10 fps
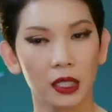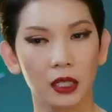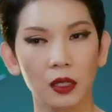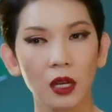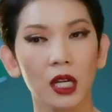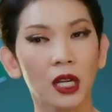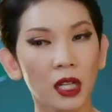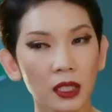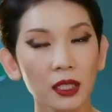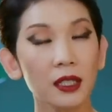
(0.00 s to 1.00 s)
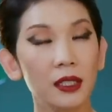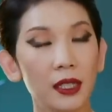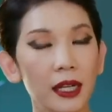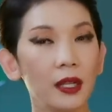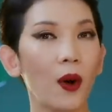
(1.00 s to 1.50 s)
Chị nói là ít nhất
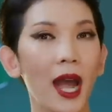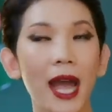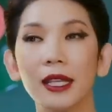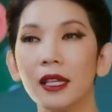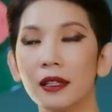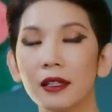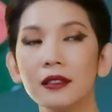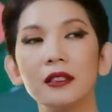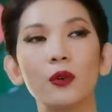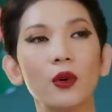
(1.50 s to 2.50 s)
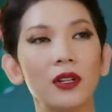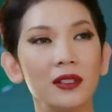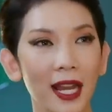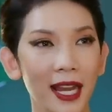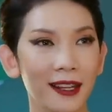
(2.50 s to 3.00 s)
khi Khoa nhìn những người phụ nữ
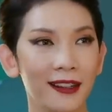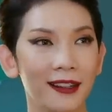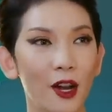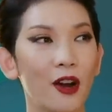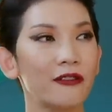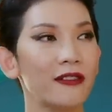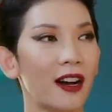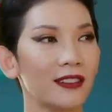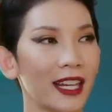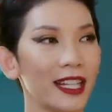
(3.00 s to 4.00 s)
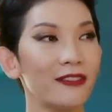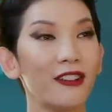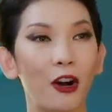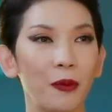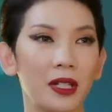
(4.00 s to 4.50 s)
khác vẫn thấy
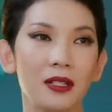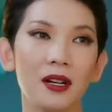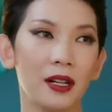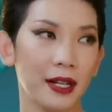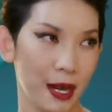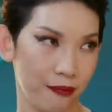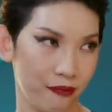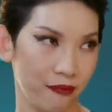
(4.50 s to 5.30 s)
vợ mình rất là đẹp.